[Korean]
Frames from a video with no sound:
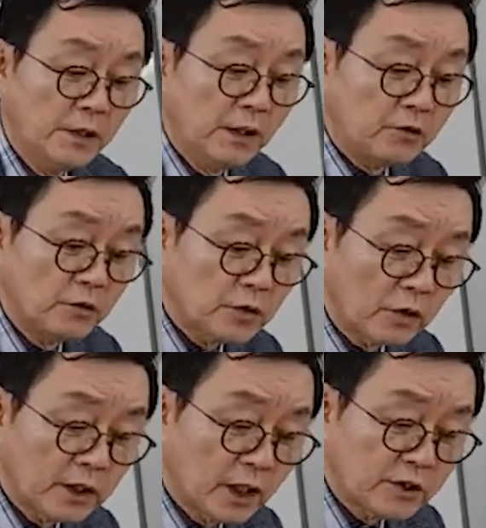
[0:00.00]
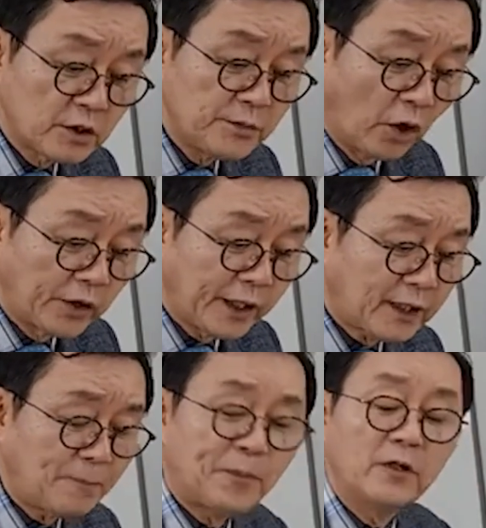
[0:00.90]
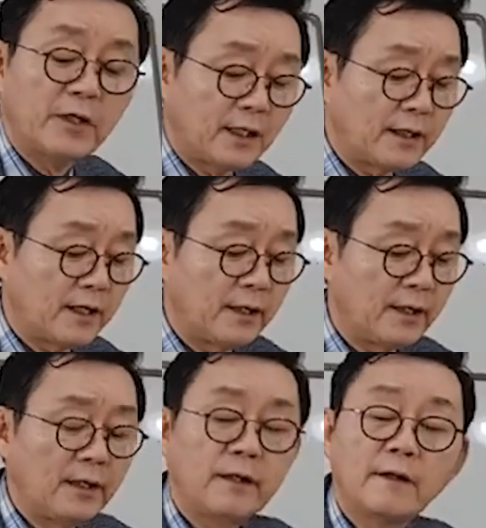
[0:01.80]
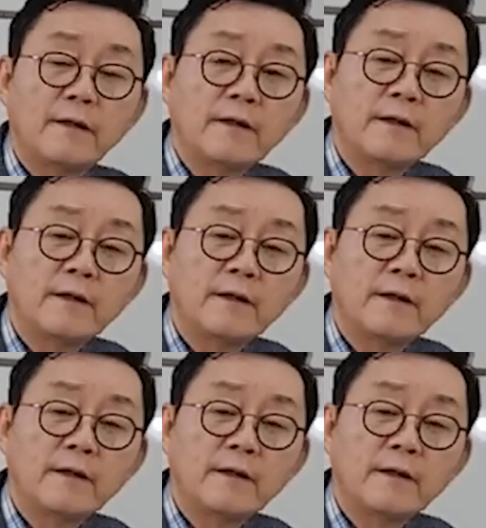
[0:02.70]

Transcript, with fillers: 이준석이가 지금 여기에 답변을 해야 돼.